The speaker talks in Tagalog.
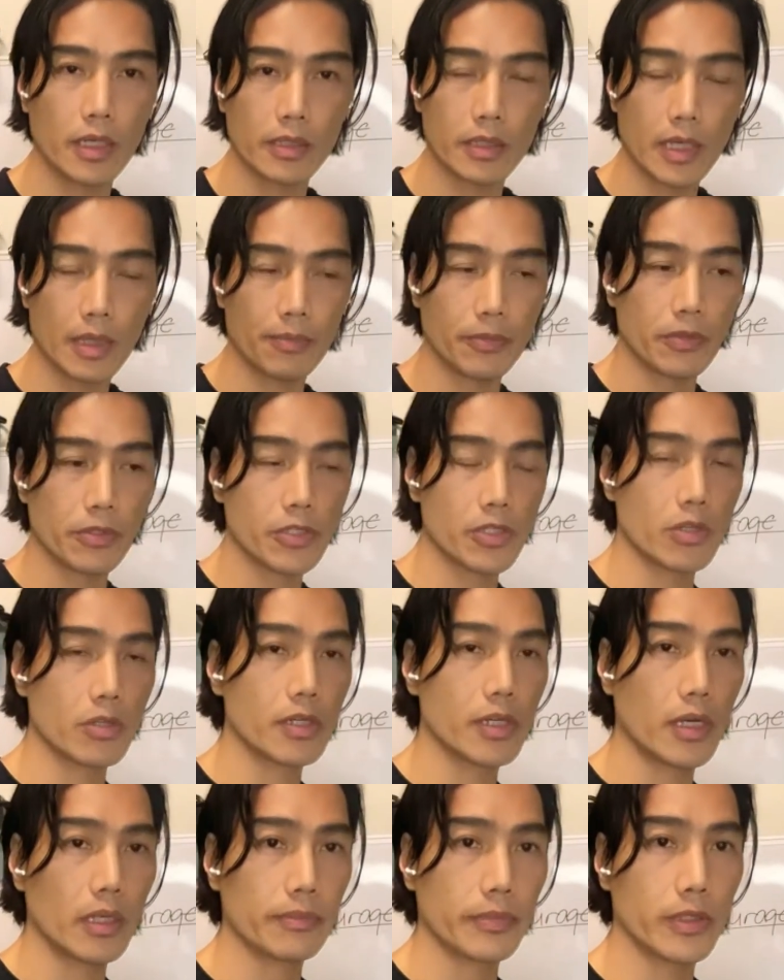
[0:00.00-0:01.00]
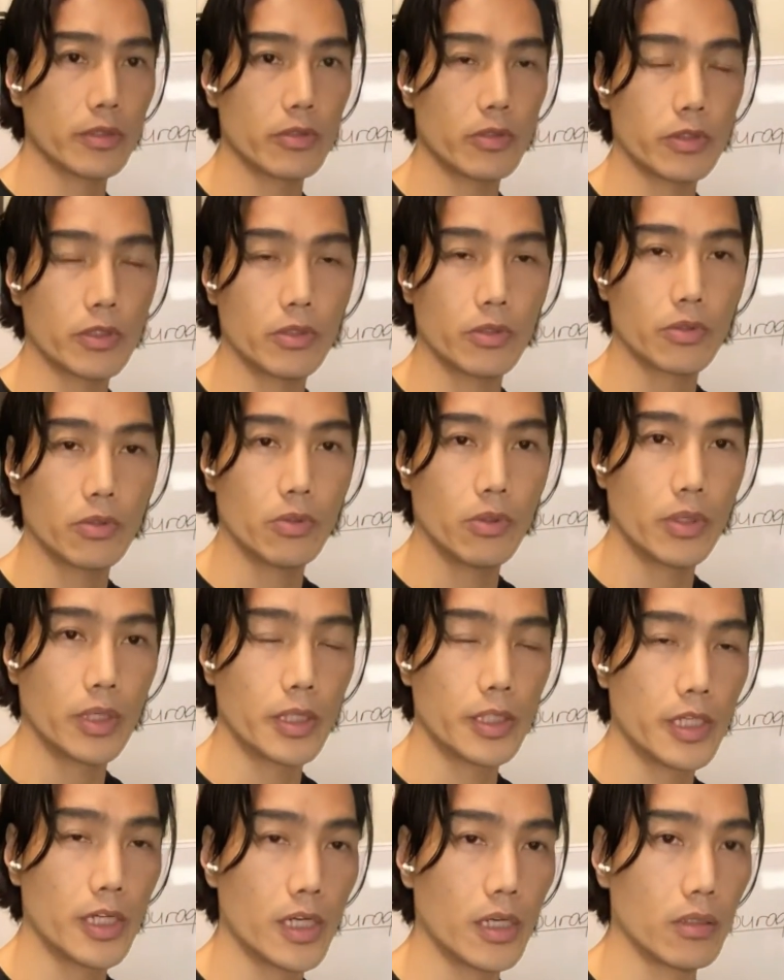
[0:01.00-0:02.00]
Tapos, yung girlfriend ko, tinutulungan
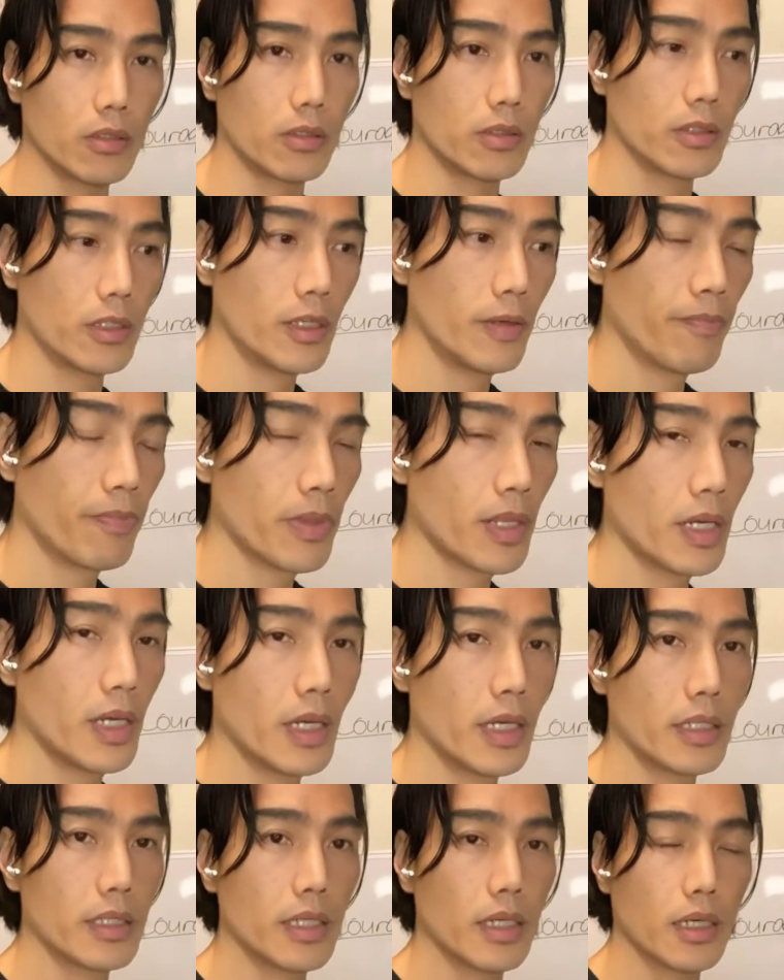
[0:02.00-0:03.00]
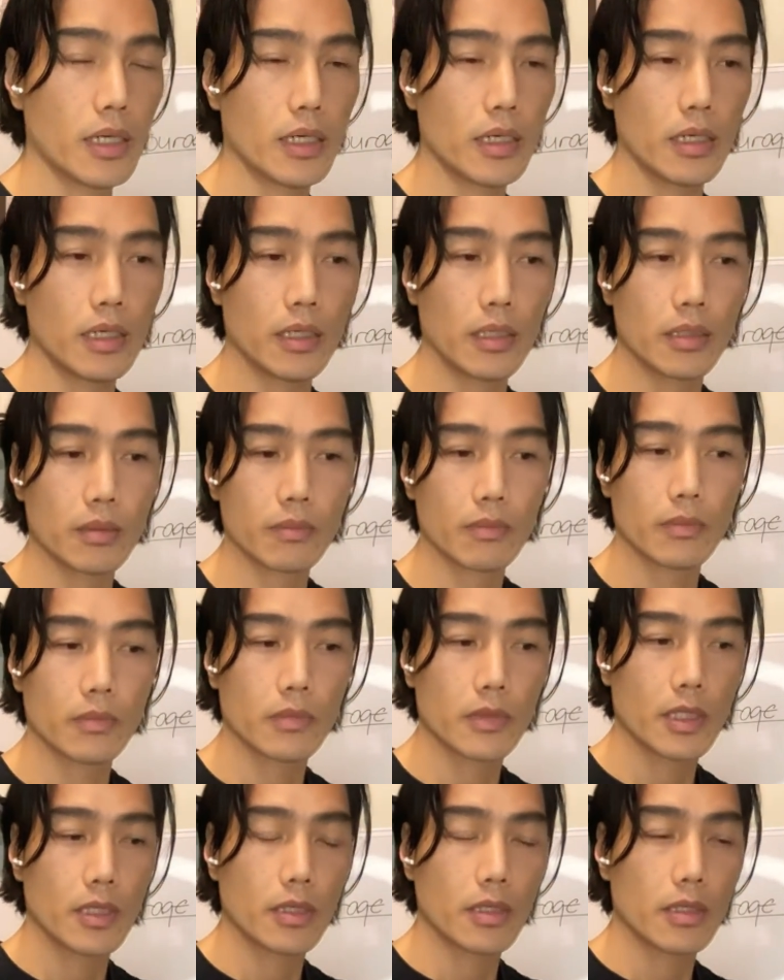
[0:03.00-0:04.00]
niya ako na
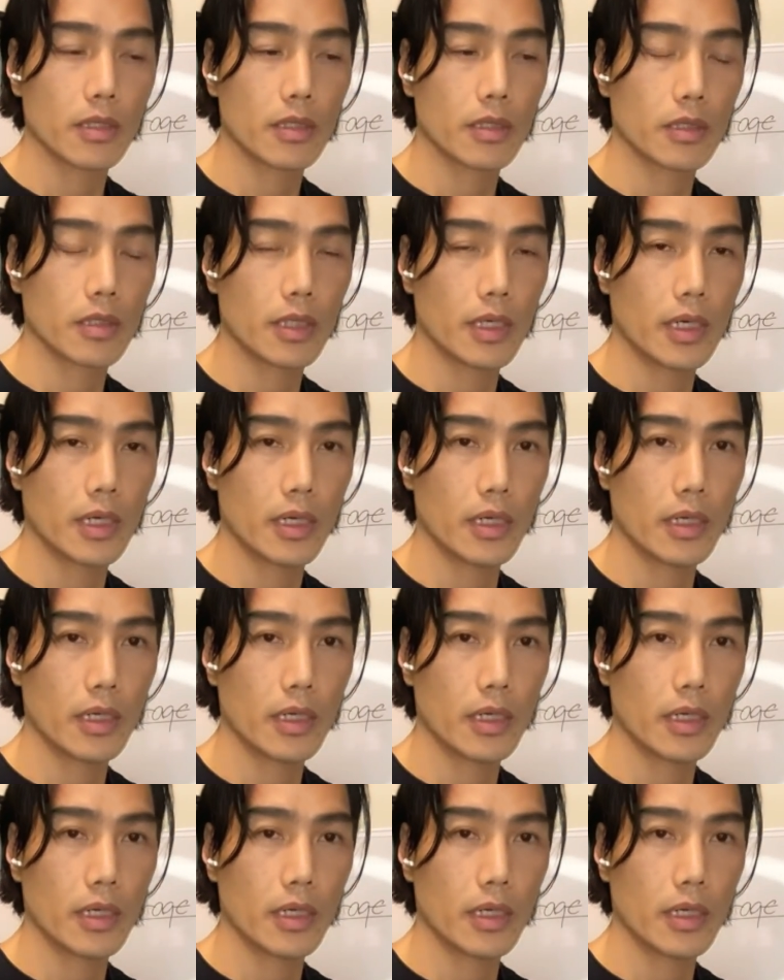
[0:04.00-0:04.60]
na